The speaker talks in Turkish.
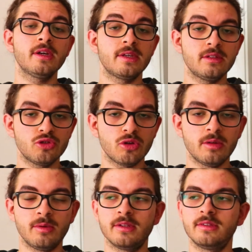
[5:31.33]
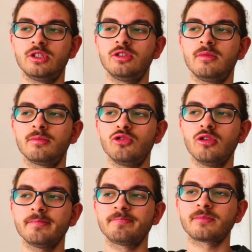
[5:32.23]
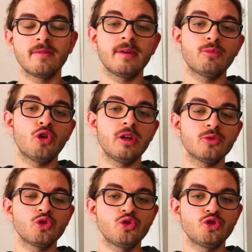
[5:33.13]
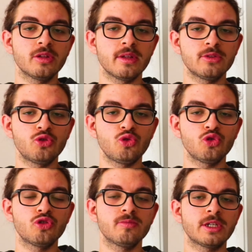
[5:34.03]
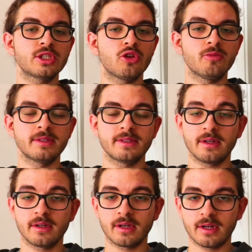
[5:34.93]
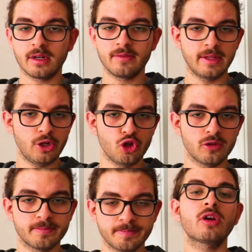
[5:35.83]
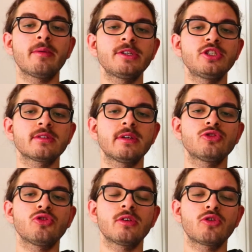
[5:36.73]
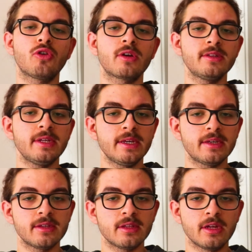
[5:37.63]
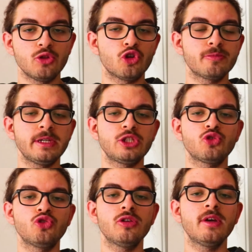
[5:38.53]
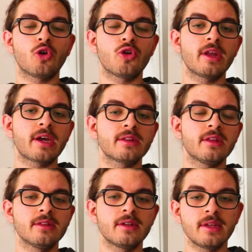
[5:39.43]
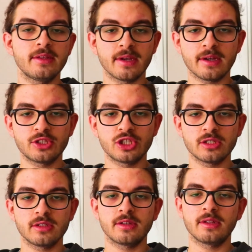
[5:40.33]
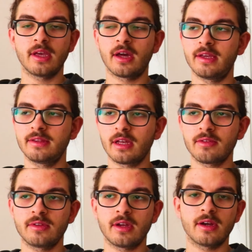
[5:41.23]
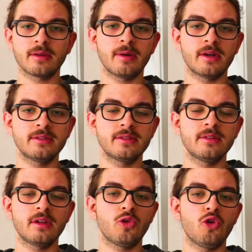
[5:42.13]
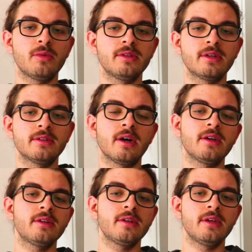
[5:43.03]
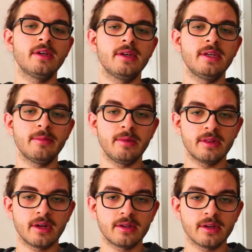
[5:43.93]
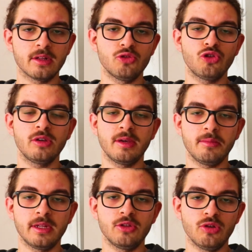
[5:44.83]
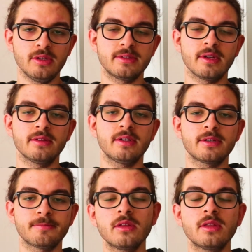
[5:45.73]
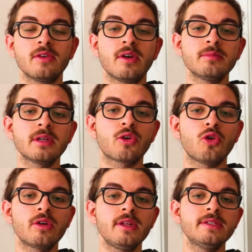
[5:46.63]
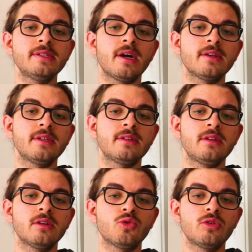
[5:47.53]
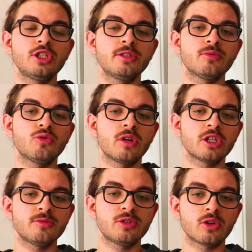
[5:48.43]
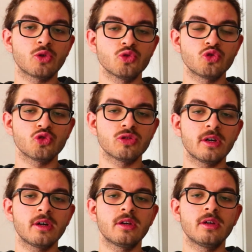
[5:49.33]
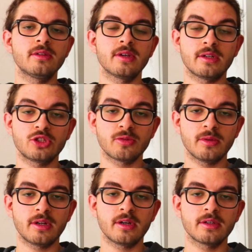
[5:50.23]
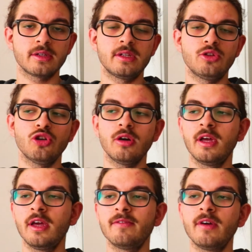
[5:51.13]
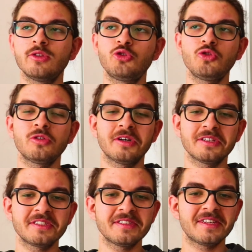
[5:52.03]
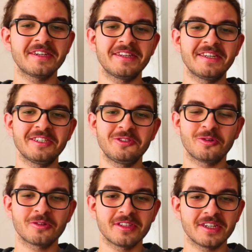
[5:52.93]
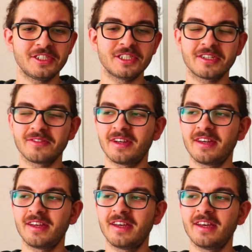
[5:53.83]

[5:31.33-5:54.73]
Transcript: Gizli öyle bir seçim yapılıyor ve bu oylama sonucunda da Atatürk'ün başkan olmasına karar veriliyor. Kongre başladıktan sonra kongrenin ilk 4-5 e, günü kongre katılanların itaatçı yani İttihat ve Terakki Partisi'nden olmadığına dair e, yeminler alınıyor, yemin ediyor insanlar. Devamında kongrenin siyasetle uğraşıp uğraşmayacağı konusunda e, tartışmalara giriliyor ve Atatürk'ün aslında çok da açık ve